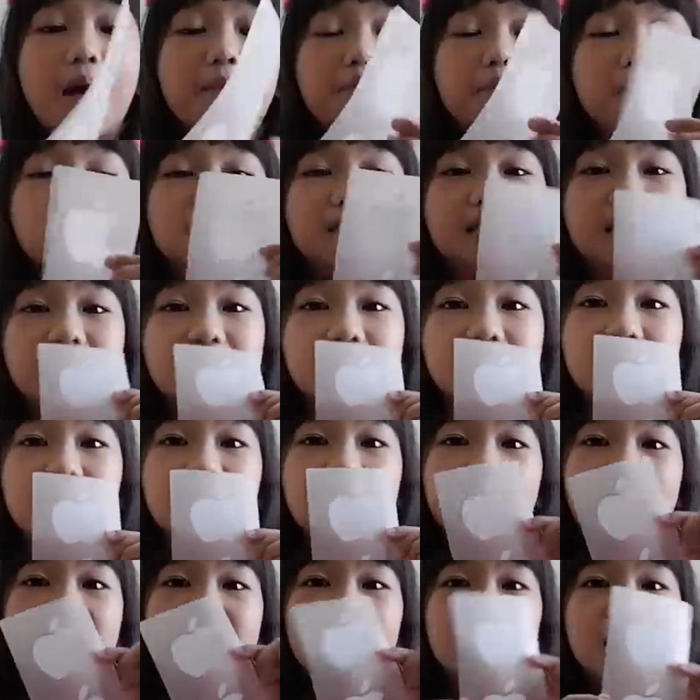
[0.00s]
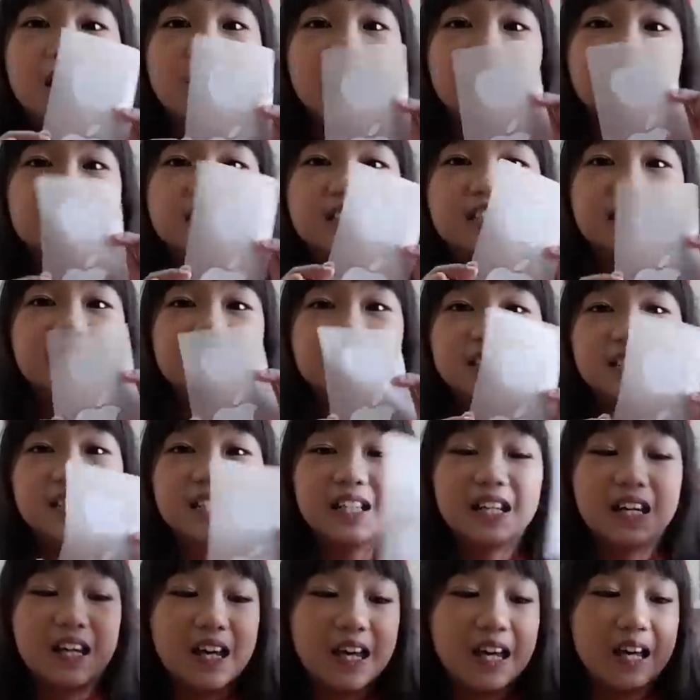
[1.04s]
Apple stickers!
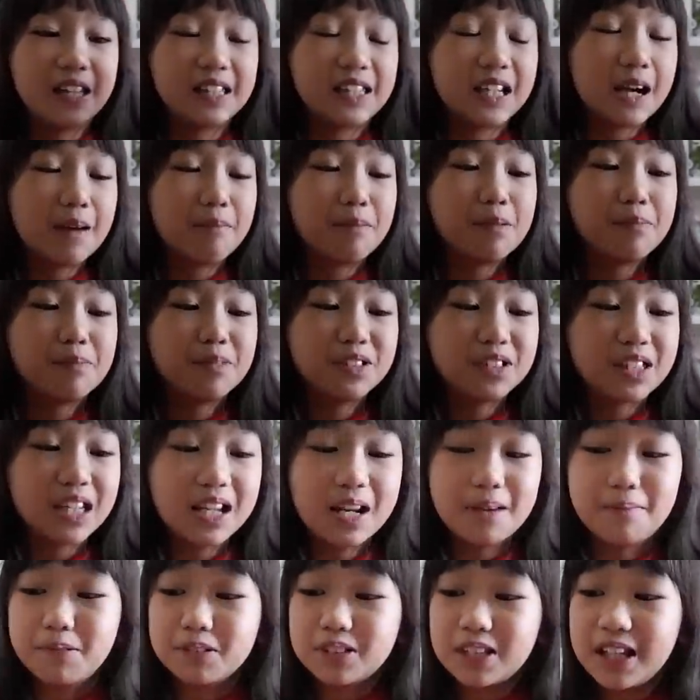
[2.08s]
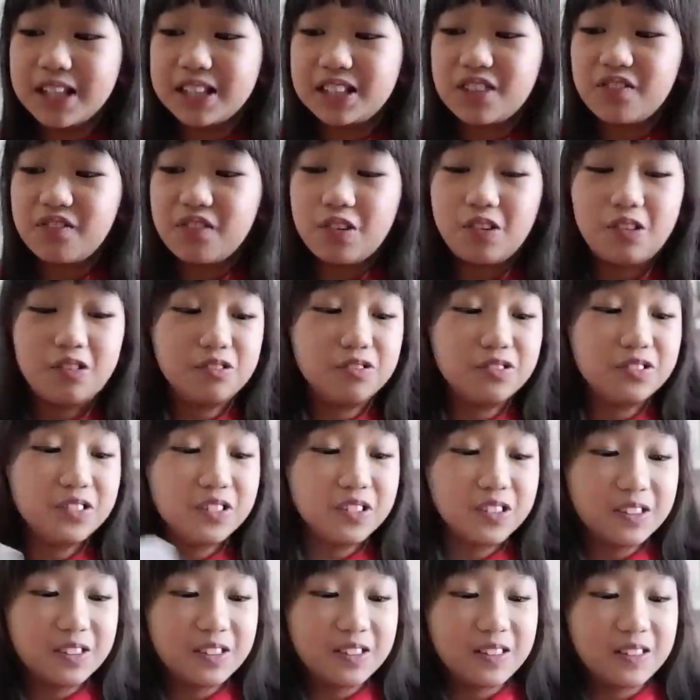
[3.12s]
And tara, punta na po tayo sa phone.
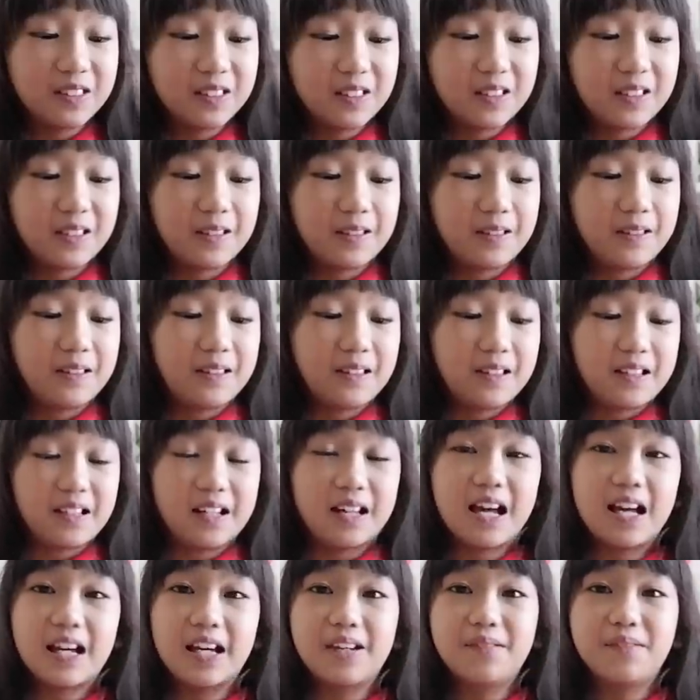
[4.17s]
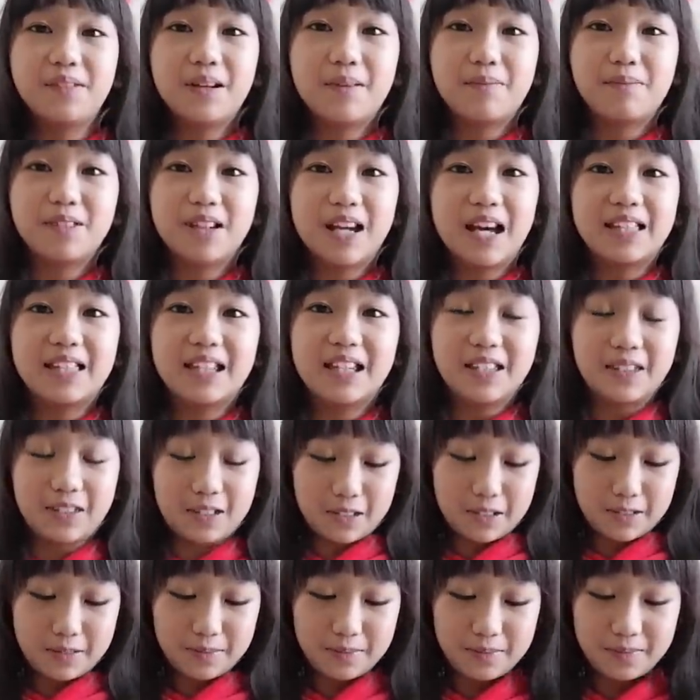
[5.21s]
Lagay muna po natin to.